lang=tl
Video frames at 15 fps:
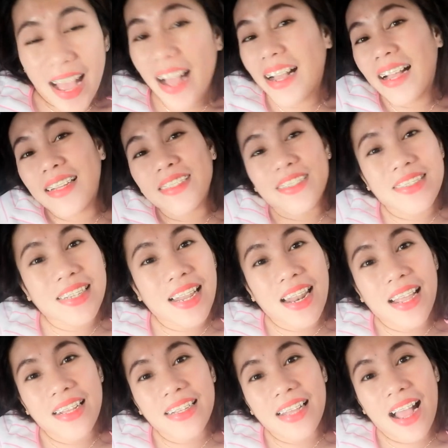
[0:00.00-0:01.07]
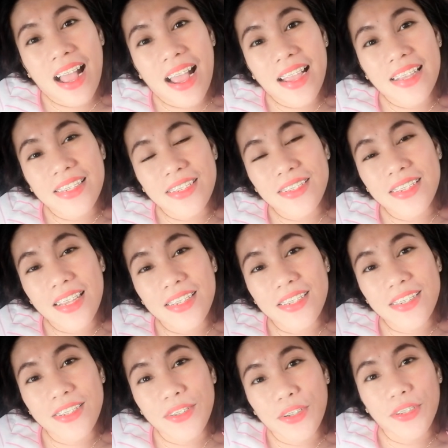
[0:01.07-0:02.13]
Hanggang doon na lang guys. So, sa
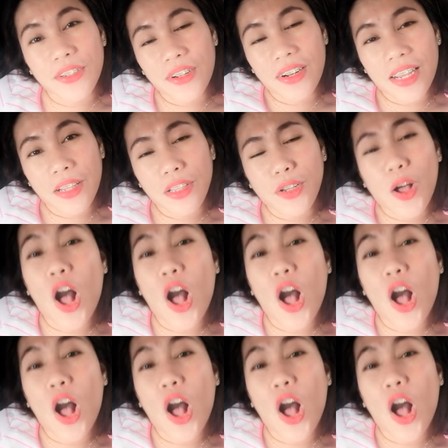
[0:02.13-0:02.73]
susunod ulit,